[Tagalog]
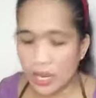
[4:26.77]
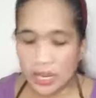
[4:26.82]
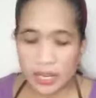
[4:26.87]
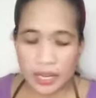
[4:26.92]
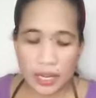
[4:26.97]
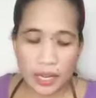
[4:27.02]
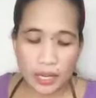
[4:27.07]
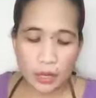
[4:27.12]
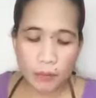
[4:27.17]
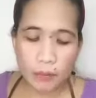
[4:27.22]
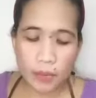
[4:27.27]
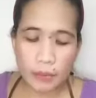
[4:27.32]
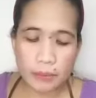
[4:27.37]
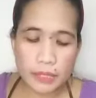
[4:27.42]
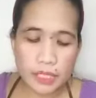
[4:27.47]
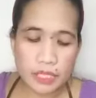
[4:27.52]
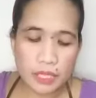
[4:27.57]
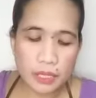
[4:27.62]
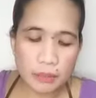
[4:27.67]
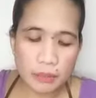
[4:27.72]
Kaya
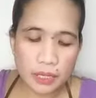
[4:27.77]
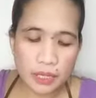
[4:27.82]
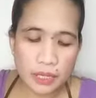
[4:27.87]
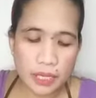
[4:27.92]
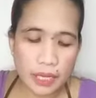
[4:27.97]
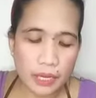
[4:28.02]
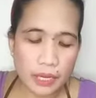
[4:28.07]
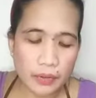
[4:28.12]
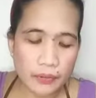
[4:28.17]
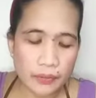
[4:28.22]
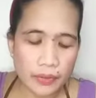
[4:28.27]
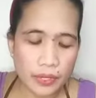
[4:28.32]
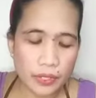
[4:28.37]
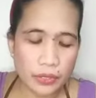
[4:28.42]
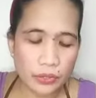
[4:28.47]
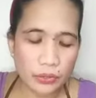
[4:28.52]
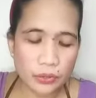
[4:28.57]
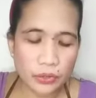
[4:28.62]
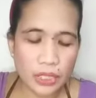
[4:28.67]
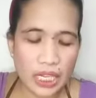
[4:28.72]
gumamit siya ng ibang diaper.
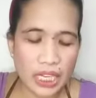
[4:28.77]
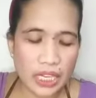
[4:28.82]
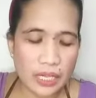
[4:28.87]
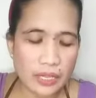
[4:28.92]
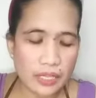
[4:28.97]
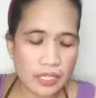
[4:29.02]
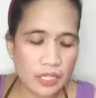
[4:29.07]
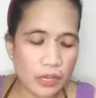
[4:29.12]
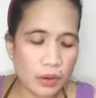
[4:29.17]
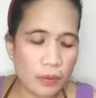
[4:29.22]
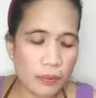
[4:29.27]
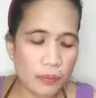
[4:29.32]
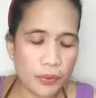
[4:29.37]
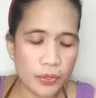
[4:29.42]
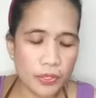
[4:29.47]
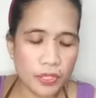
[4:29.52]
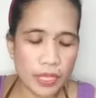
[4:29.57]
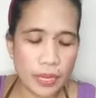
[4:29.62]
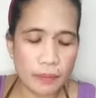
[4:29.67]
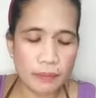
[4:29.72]
So, talaga hindi siya
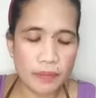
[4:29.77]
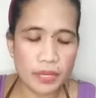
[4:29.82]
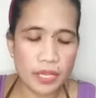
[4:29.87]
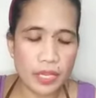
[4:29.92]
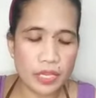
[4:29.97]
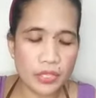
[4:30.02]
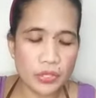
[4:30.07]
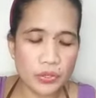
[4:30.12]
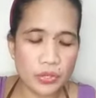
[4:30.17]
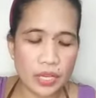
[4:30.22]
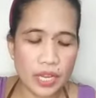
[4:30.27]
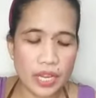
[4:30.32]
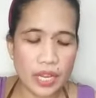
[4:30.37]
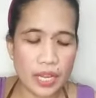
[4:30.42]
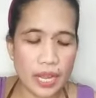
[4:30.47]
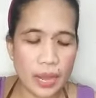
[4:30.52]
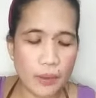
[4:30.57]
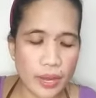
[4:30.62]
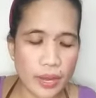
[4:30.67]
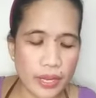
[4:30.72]
komportable. So,
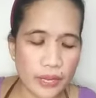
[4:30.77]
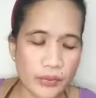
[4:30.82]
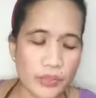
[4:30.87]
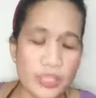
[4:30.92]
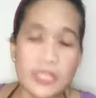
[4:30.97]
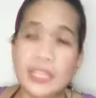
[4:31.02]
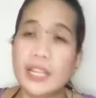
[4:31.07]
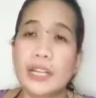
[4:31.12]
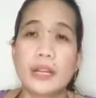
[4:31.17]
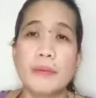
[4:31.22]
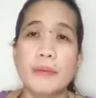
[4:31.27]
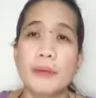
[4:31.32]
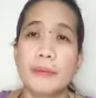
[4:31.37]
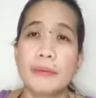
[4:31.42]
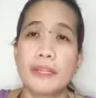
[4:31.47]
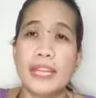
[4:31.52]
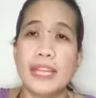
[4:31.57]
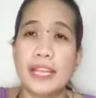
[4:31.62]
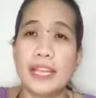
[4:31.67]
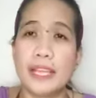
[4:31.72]
nakakaawa. Ayaw niya talaga
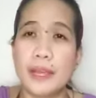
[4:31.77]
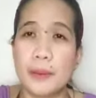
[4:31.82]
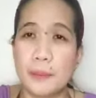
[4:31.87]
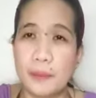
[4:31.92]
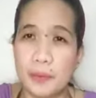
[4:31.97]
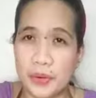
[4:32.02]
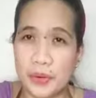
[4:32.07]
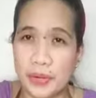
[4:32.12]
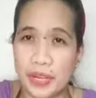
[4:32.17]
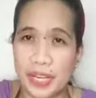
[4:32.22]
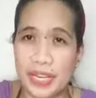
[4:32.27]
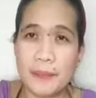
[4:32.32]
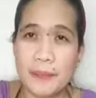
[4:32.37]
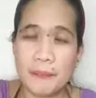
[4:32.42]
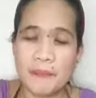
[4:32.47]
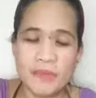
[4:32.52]
magpa-diaper.